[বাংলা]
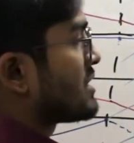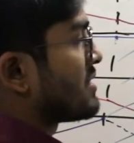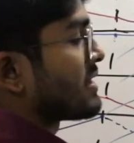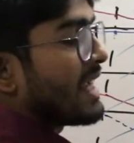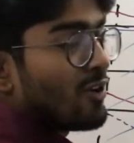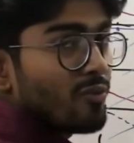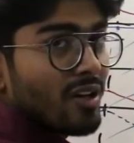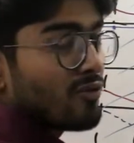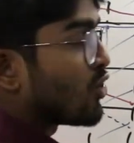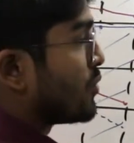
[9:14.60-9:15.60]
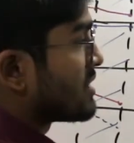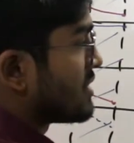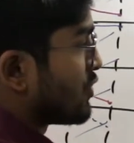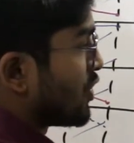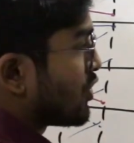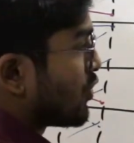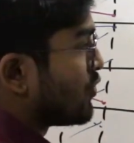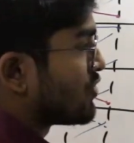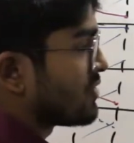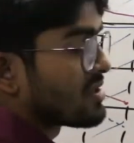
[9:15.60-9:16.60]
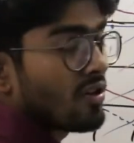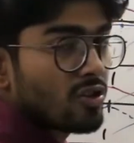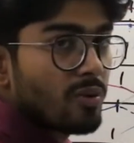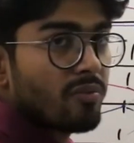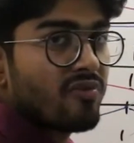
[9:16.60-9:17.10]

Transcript: আসতেছে কেন ব্লাড ফ্লো কম আসতেছে কোনো একটা অকুলেশন আছে হয়তো বা